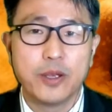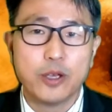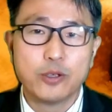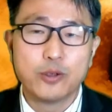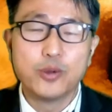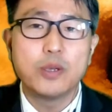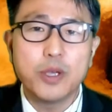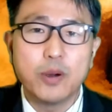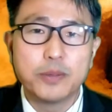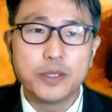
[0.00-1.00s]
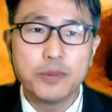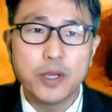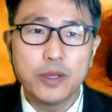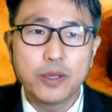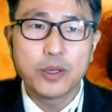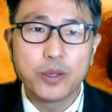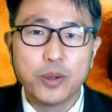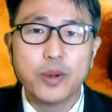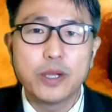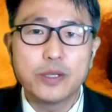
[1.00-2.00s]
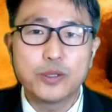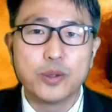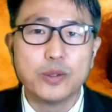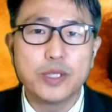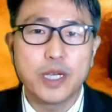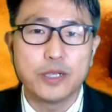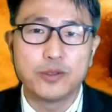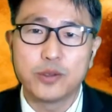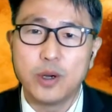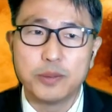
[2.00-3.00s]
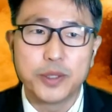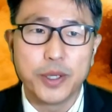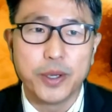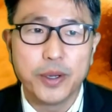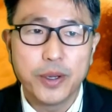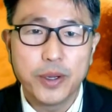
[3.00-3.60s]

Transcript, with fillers: 주님이 없으면 교회는 존재할 수가 없어요.